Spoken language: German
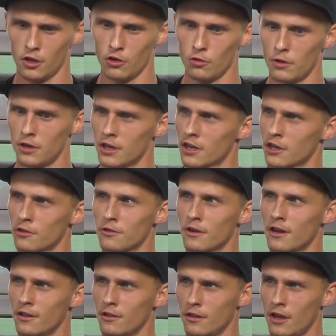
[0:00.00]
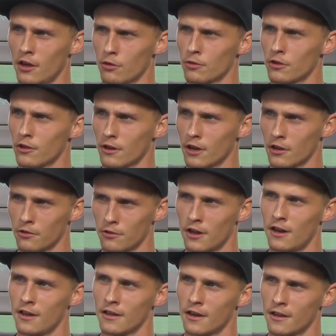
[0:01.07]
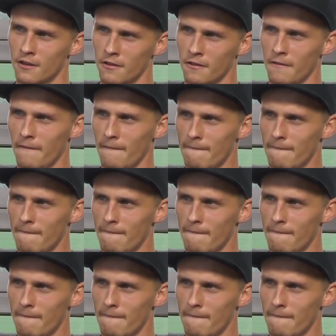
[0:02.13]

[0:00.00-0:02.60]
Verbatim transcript: gegenüber die Regional der Regionalliga. Ne?